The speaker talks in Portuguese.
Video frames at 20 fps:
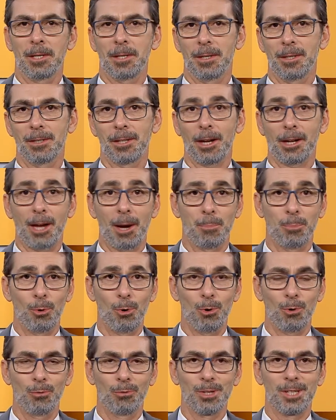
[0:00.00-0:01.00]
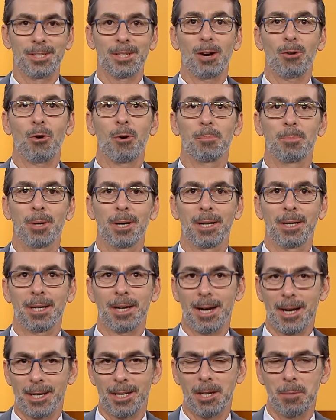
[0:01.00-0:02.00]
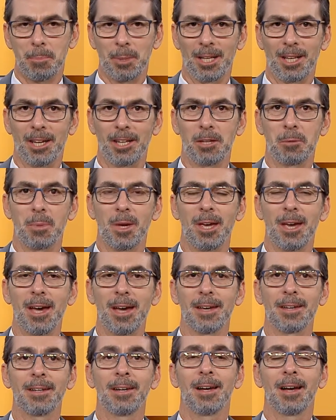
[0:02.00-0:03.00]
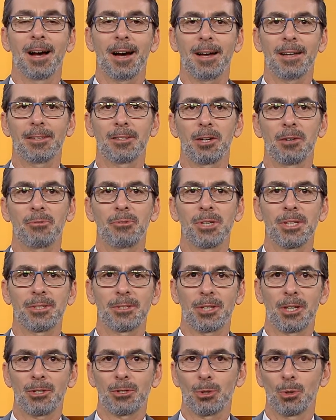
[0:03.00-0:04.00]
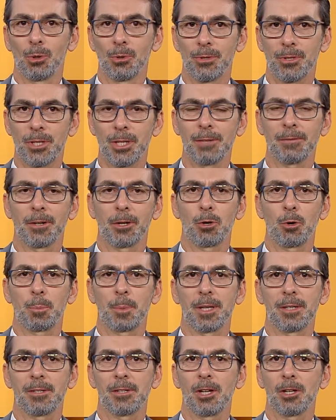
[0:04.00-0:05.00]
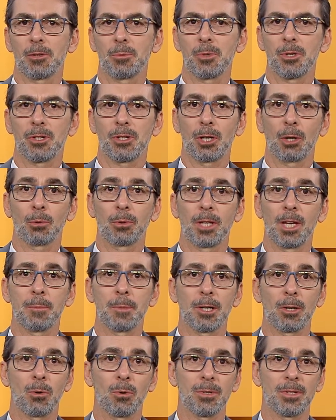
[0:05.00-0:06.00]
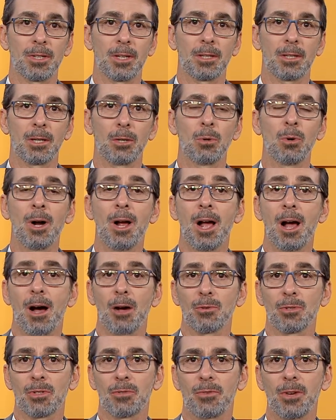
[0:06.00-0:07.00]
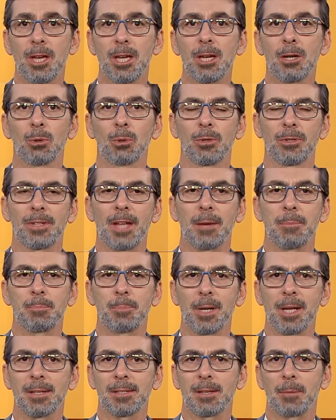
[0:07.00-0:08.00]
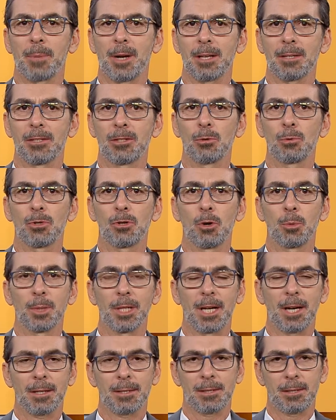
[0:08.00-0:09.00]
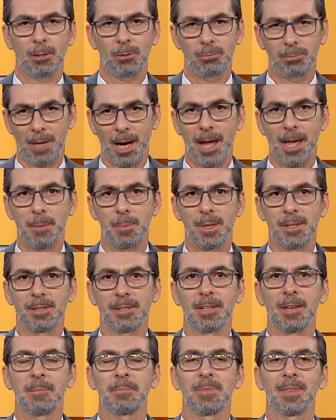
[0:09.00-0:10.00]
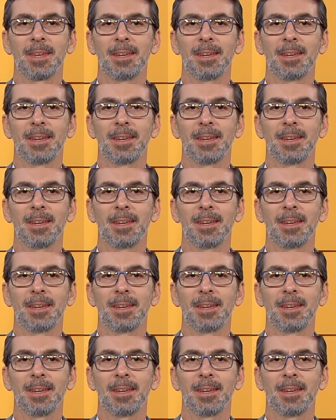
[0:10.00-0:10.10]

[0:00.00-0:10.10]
E daqui a pouco você acompanha aqui pela NBR a entrevista exclusiva que o presidente Michel Temer concedeu aos veículos da empresa Brasil de Comunicação, a EBC.